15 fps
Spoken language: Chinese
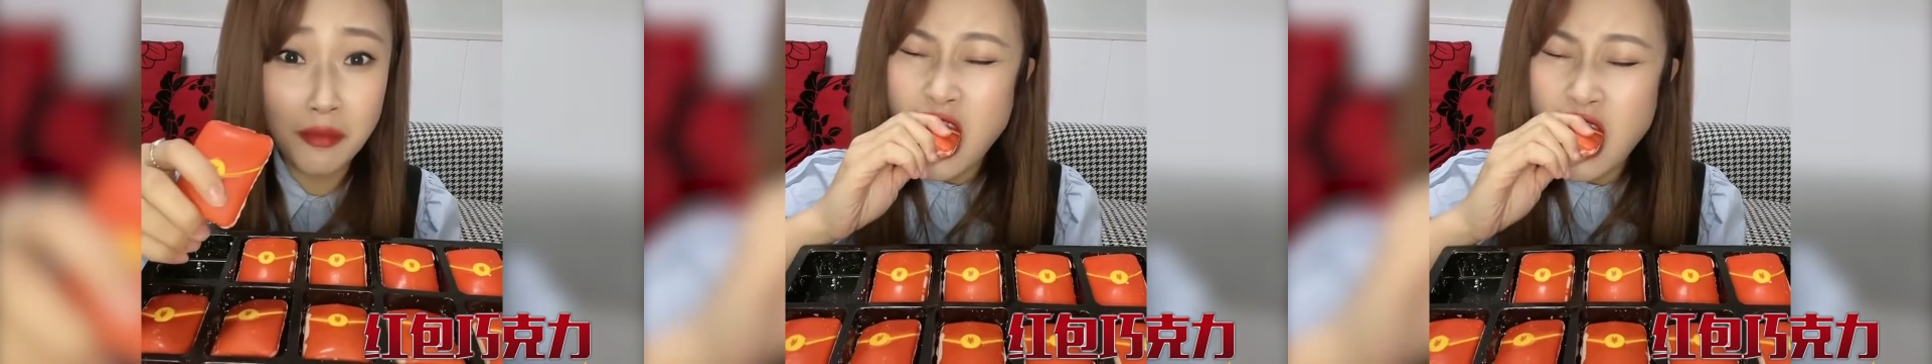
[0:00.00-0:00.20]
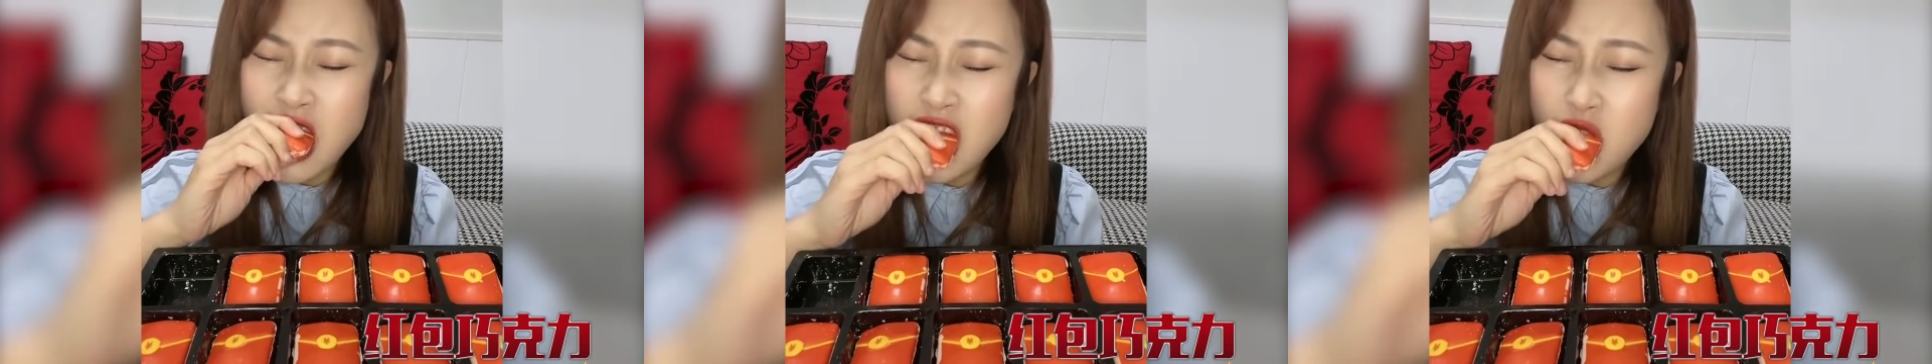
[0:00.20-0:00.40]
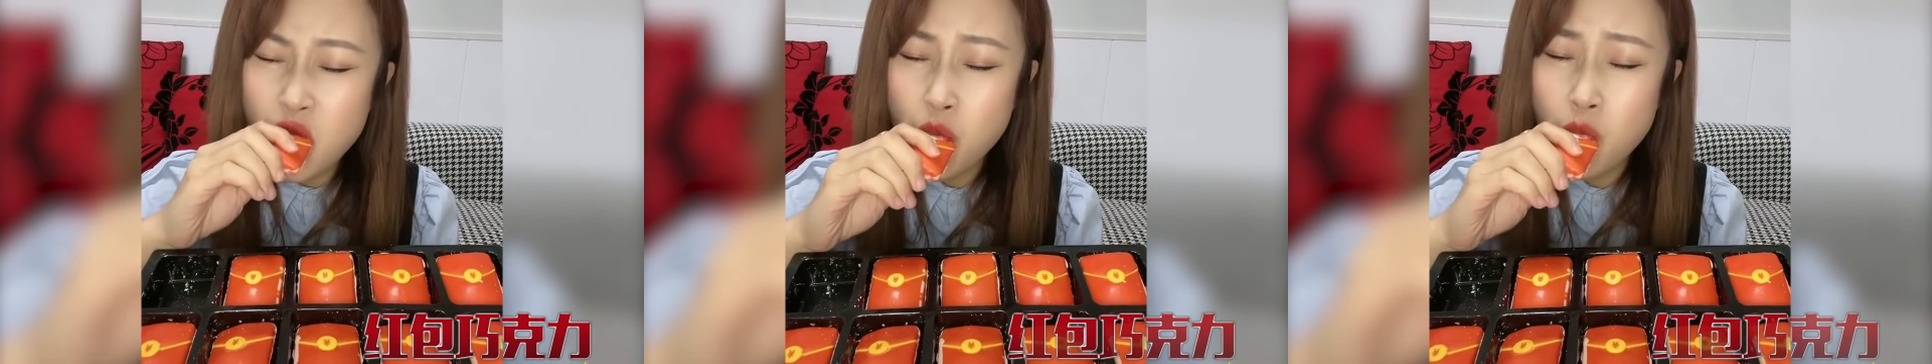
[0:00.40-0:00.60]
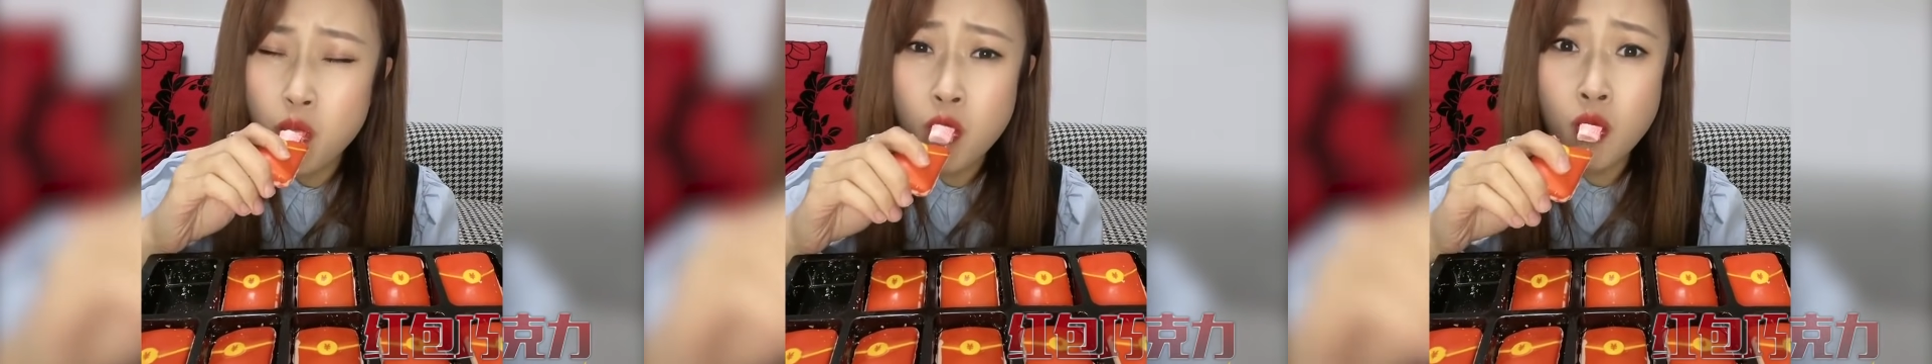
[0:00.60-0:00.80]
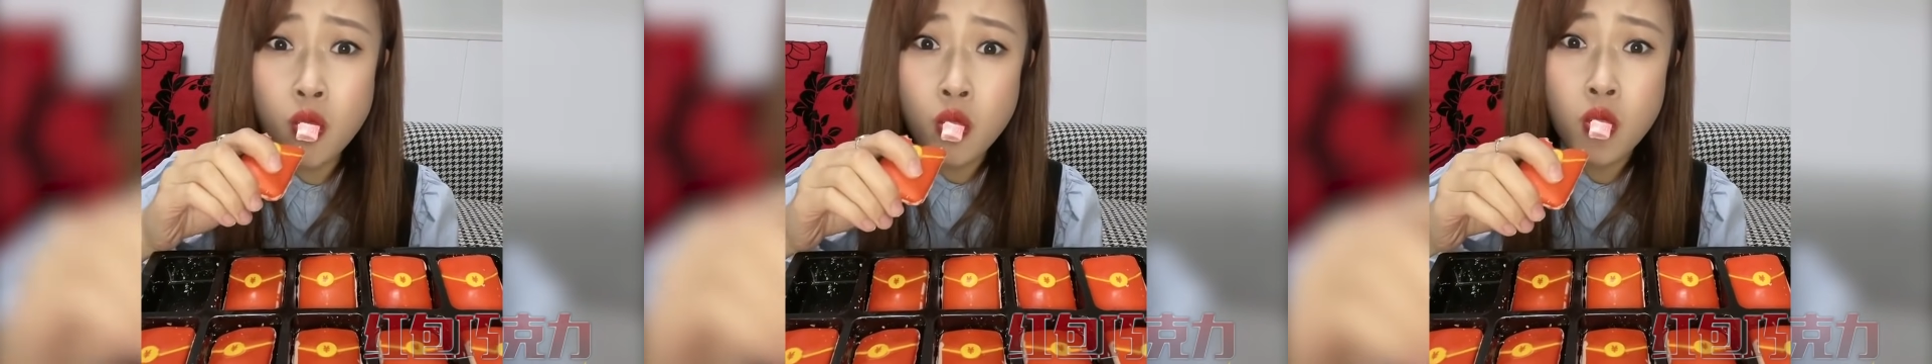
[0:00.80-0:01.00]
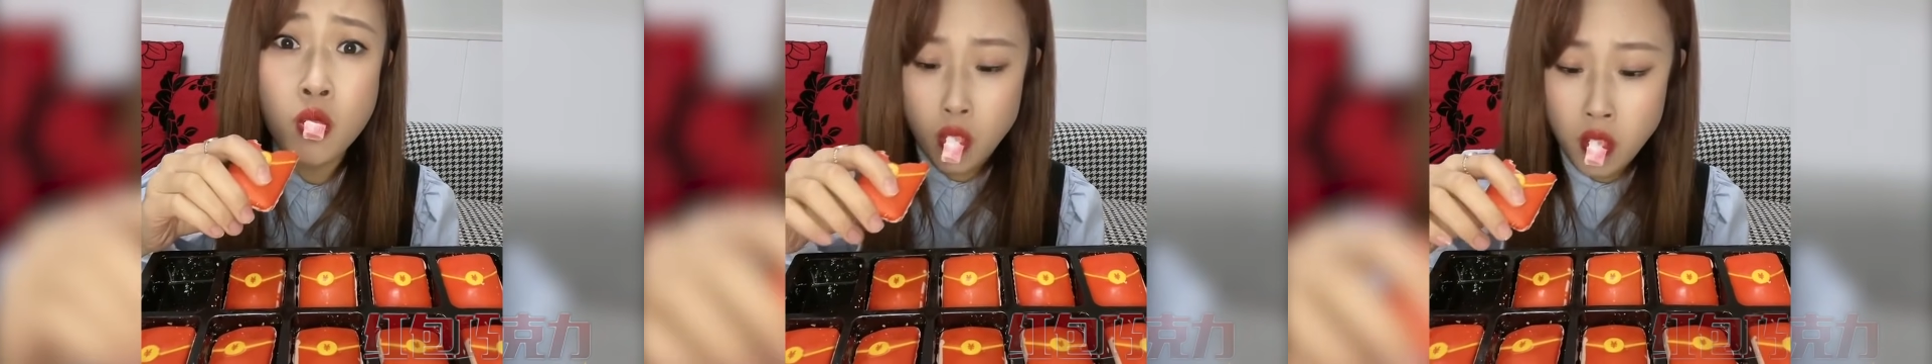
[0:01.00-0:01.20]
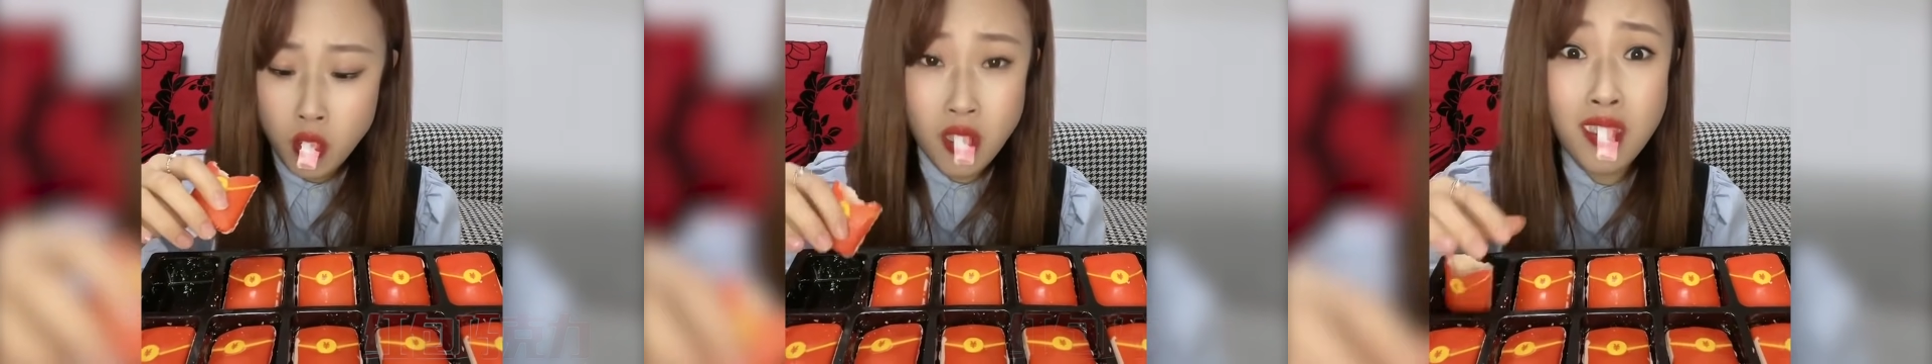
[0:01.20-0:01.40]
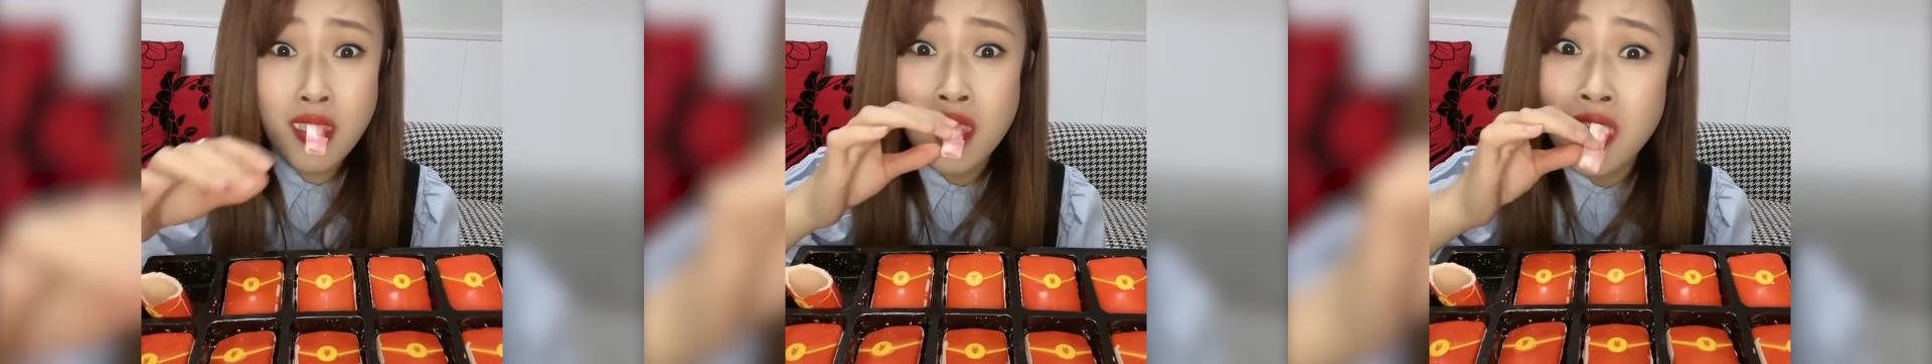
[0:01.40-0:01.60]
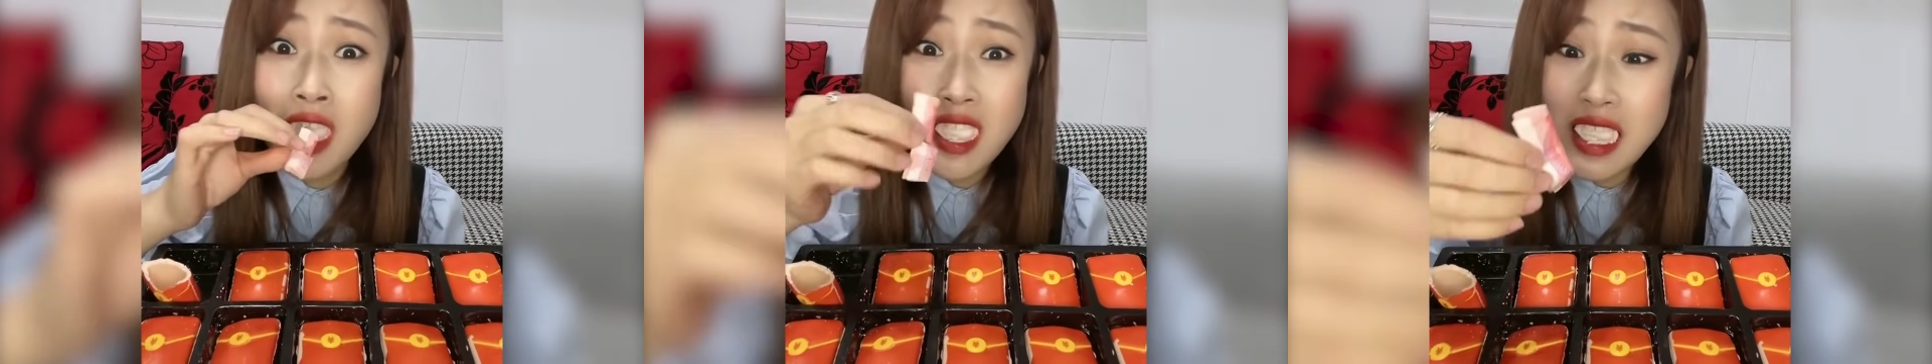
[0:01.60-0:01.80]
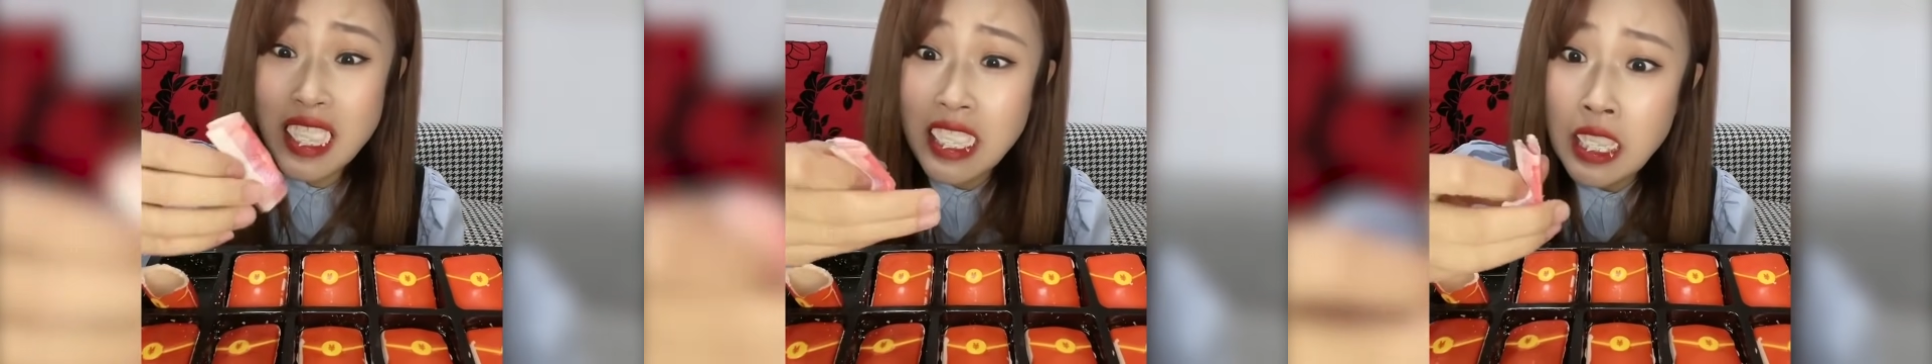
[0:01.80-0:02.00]
嗯嗯
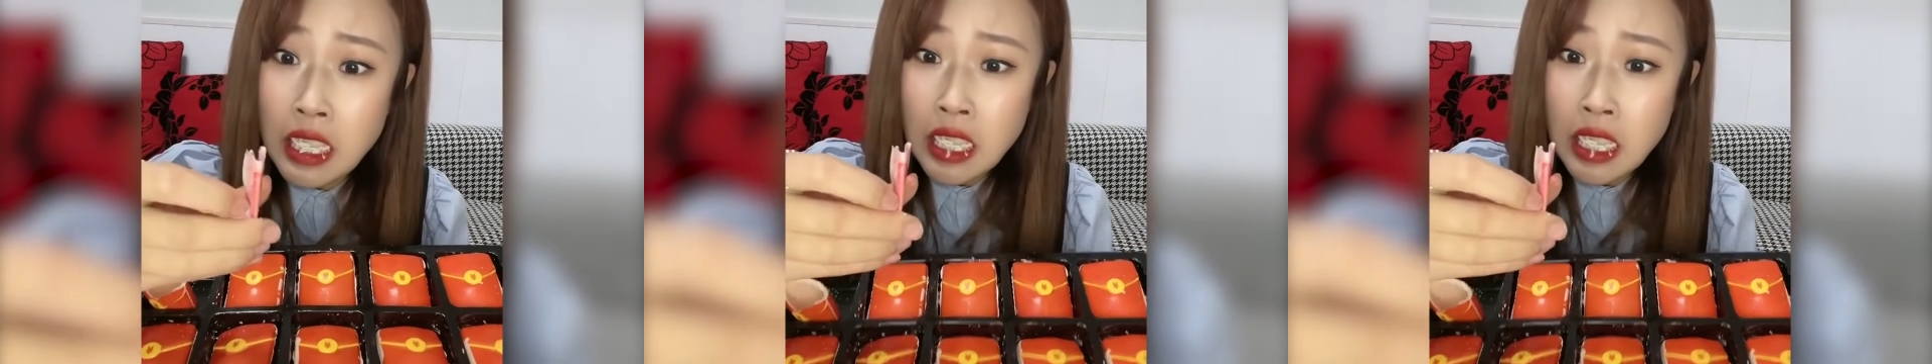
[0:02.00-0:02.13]
啊！